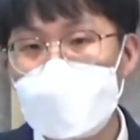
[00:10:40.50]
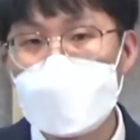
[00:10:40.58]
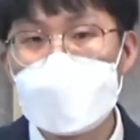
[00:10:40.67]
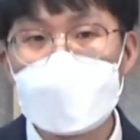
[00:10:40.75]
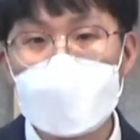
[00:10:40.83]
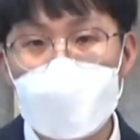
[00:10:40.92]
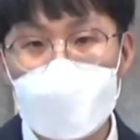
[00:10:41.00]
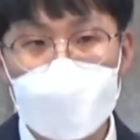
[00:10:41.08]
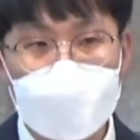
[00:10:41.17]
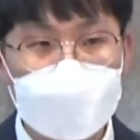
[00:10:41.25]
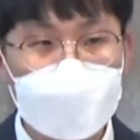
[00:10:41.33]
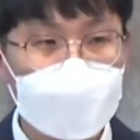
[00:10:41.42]
이스라엘
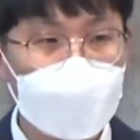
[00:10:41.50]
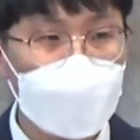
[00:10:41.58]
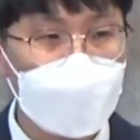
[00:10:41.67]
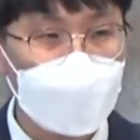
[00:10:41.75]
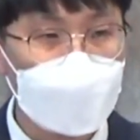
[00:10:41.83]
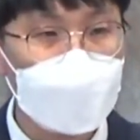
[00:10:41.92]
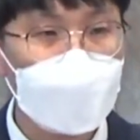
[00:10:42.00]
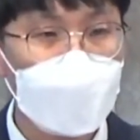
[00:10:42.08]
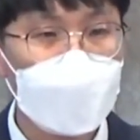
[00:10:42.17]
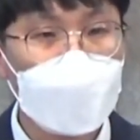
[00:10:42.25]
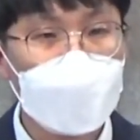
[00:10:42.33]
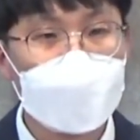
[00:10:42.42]
백성들의 모습을
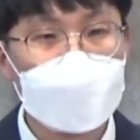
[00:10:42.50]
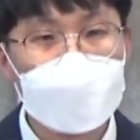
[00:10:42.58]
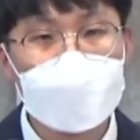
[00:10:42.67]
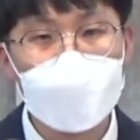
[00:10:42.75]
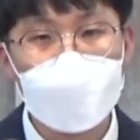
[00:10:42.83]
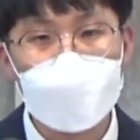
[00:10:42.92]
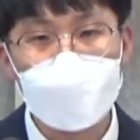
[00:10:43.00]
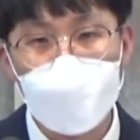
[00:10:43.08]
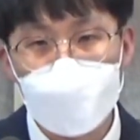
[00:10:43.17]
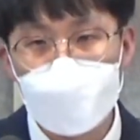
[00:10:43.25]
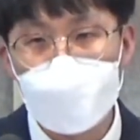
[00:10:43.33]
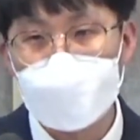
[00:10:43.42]
보면 이러한
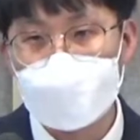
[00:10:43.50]
원망,